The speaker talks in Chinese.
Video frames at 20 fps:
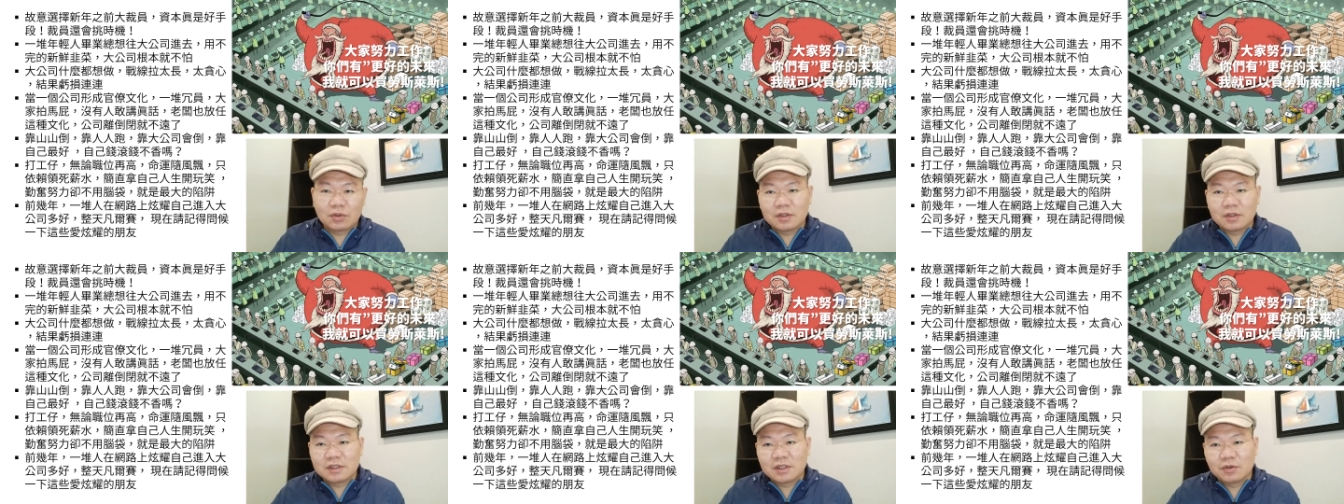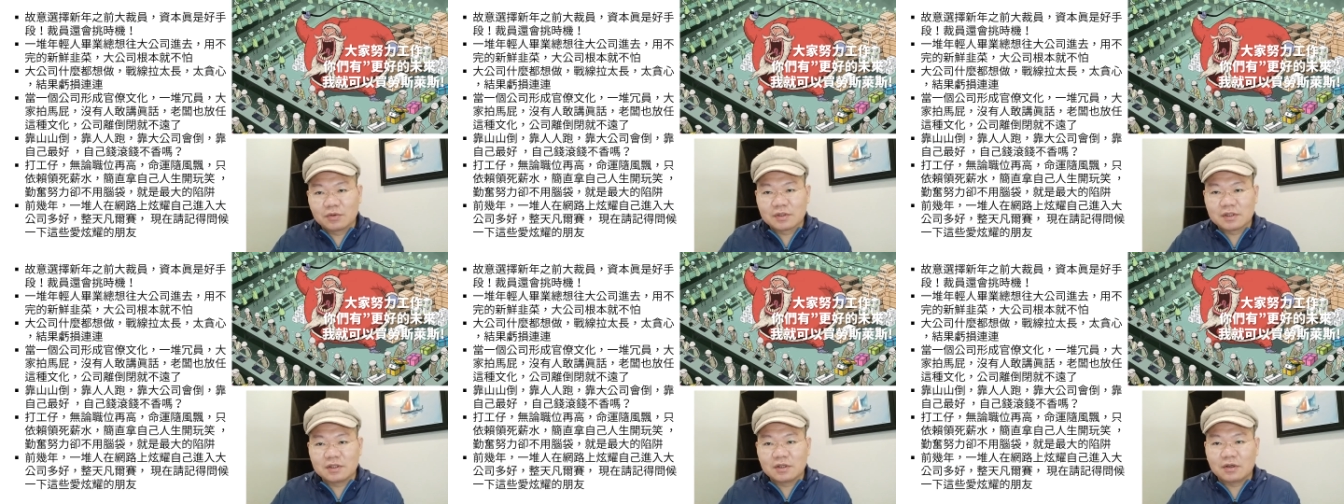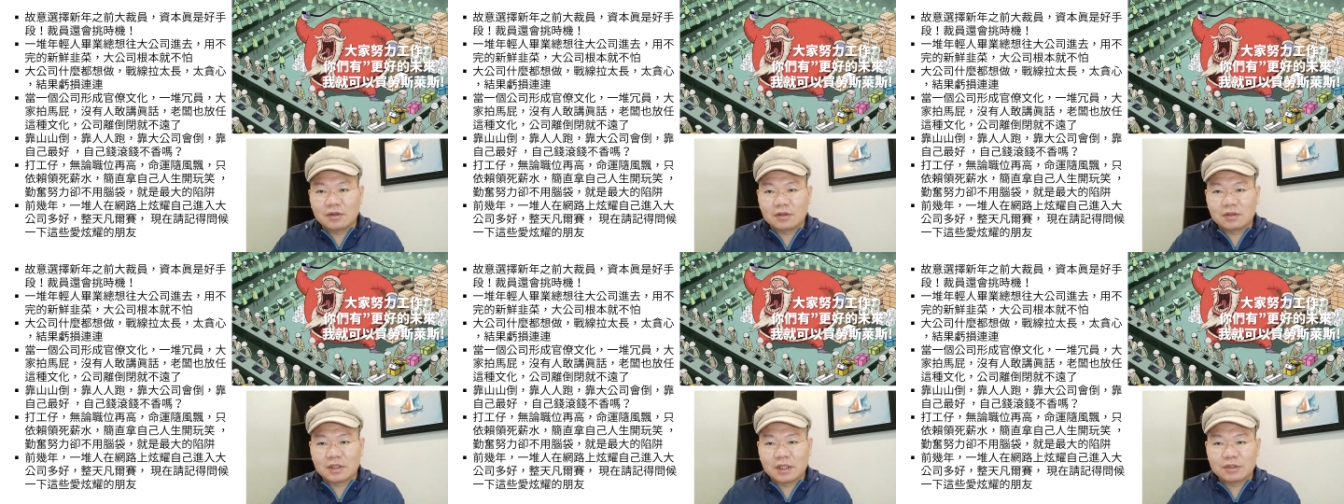国科技公司
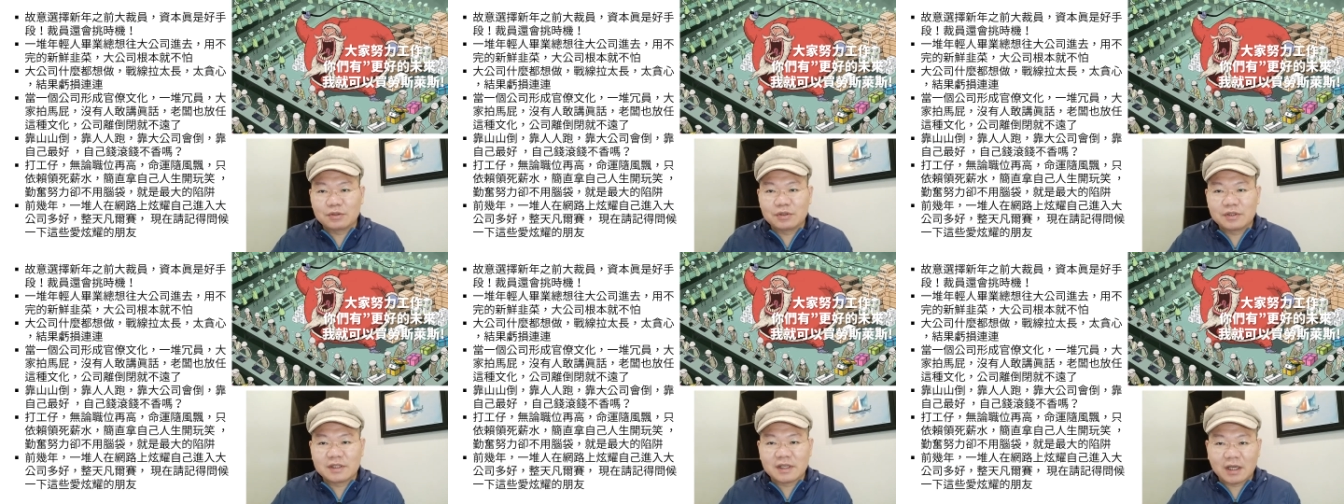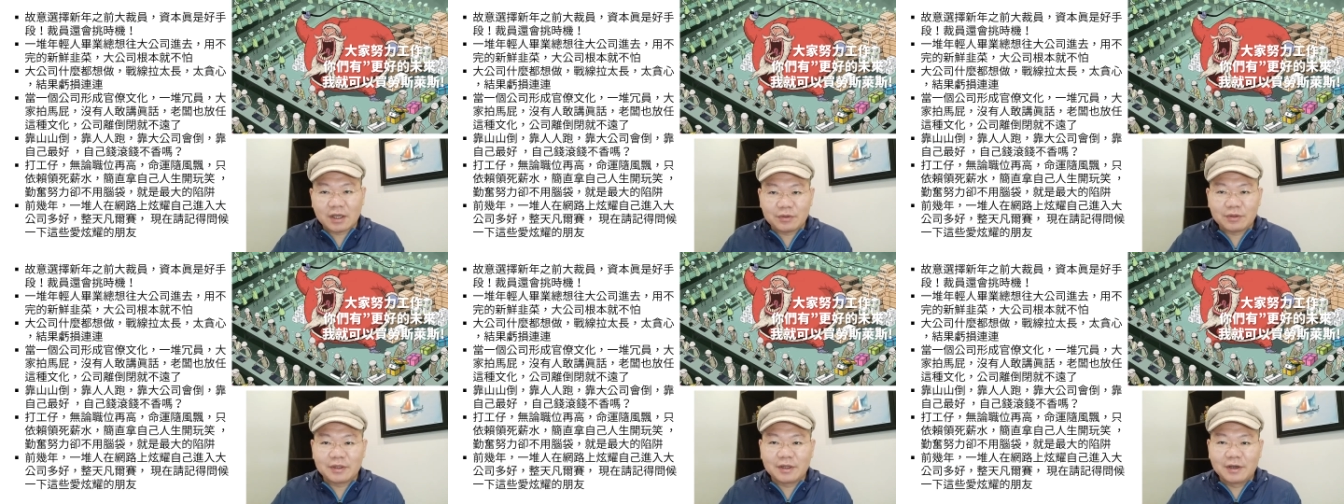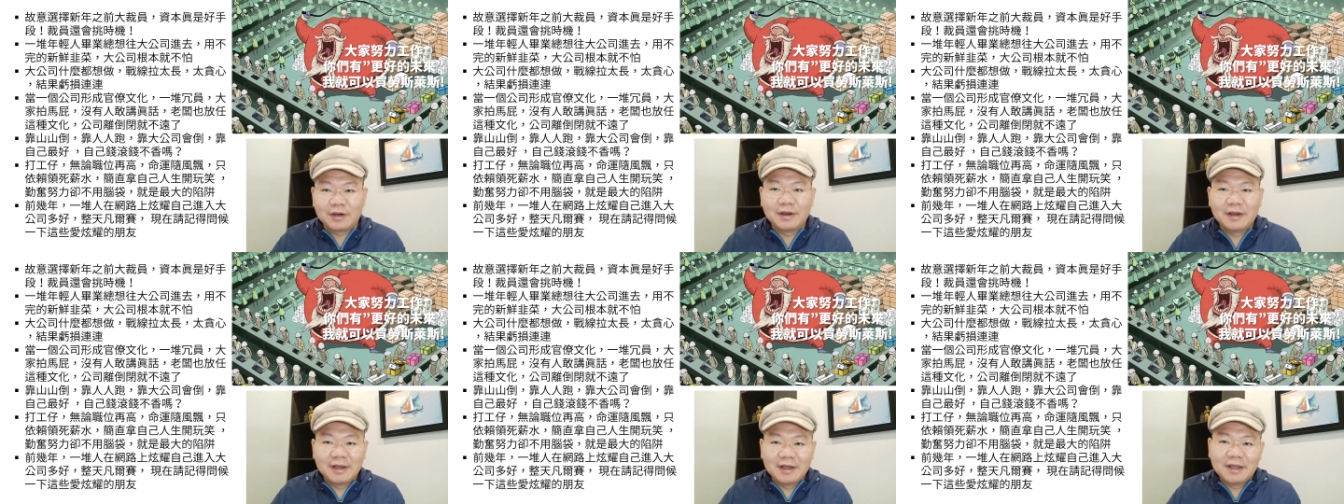哦来去裁员哦
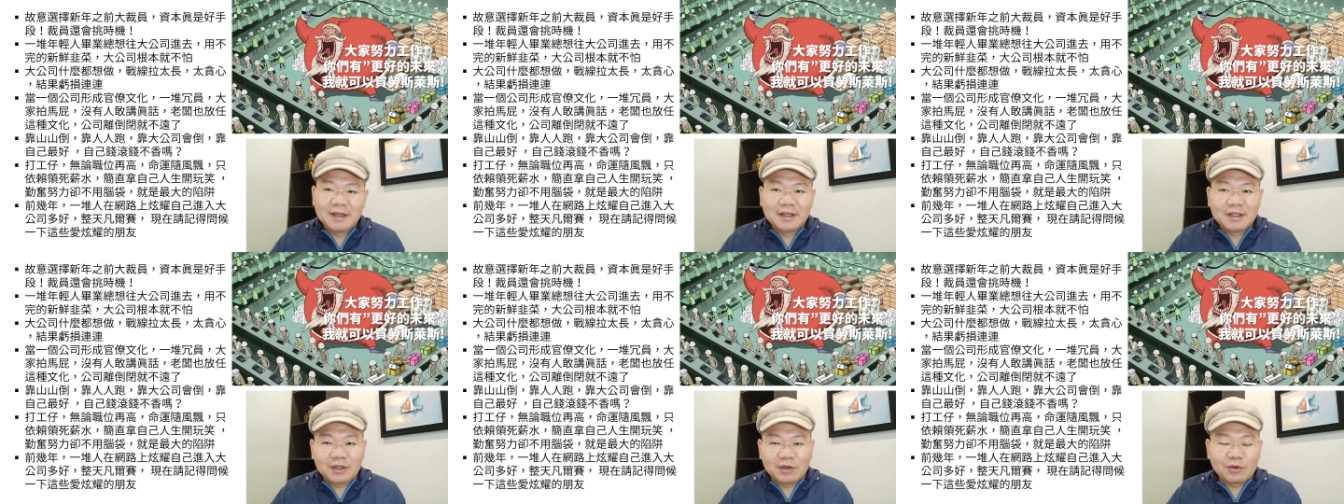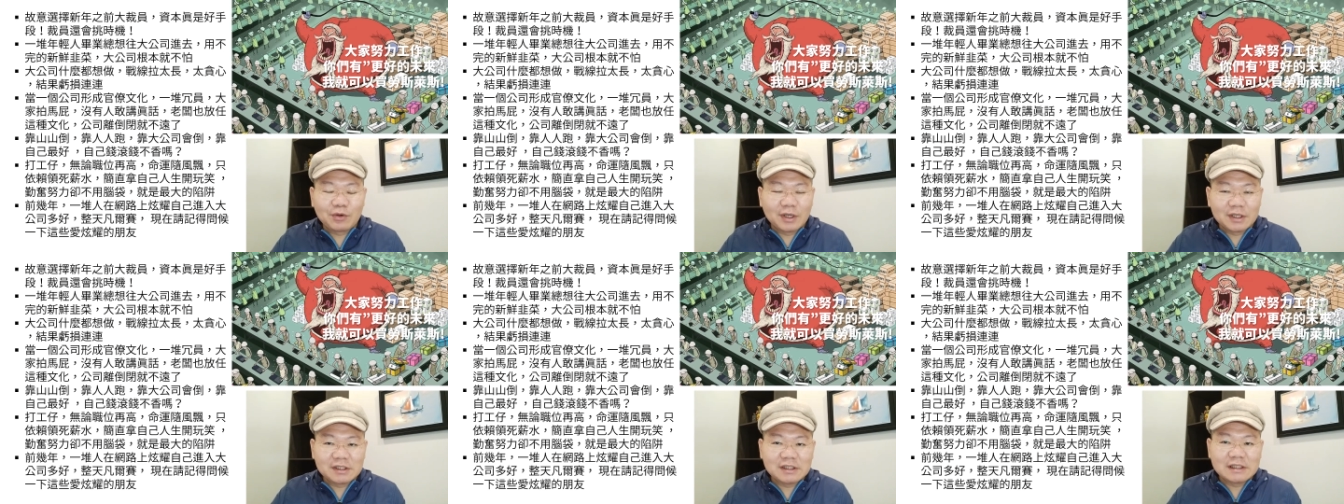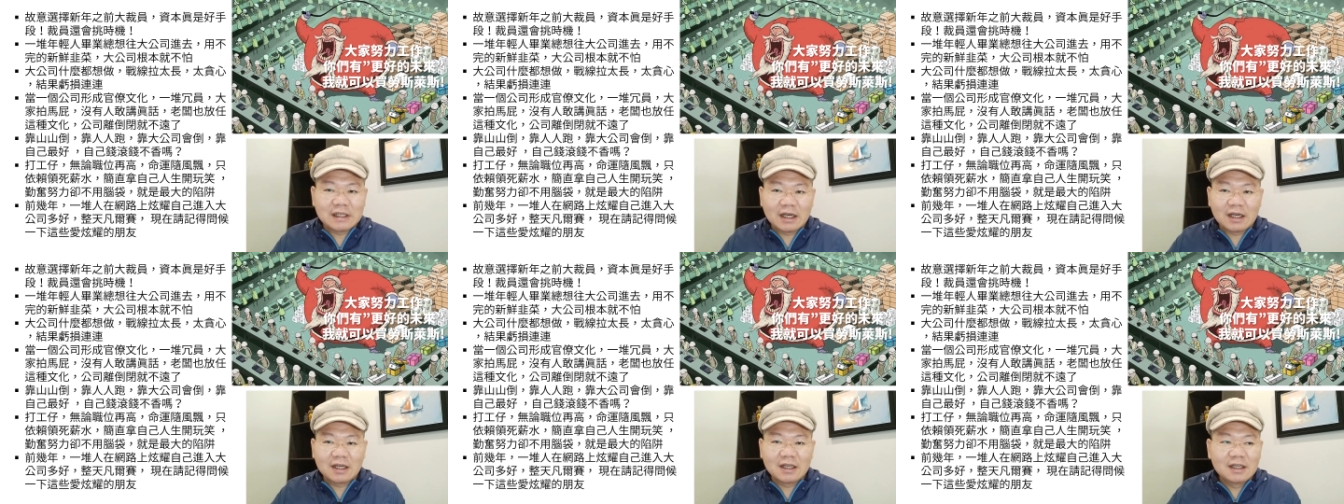有关
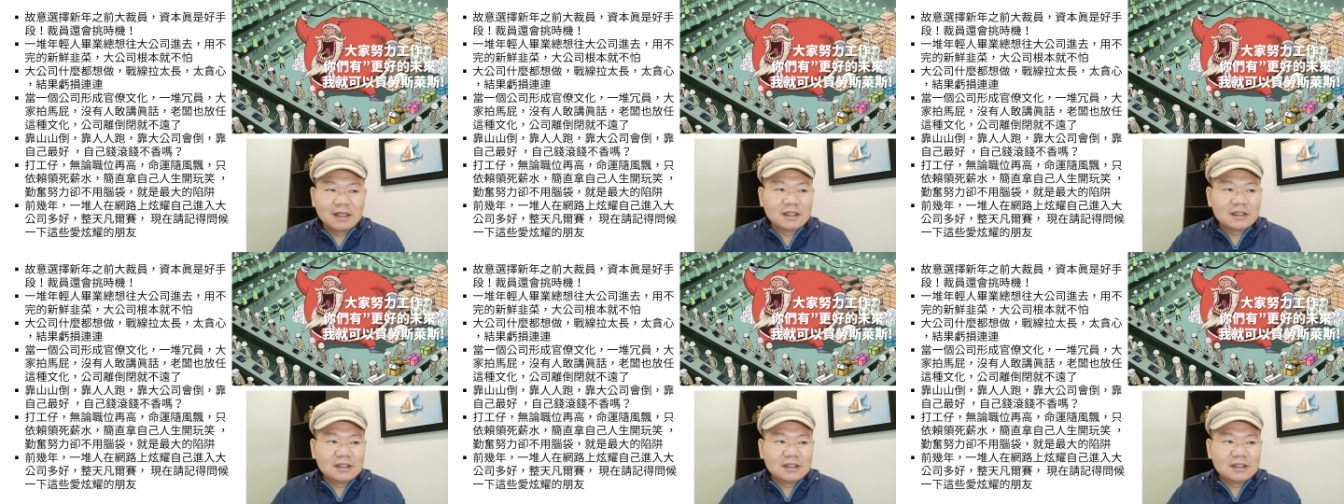系啊。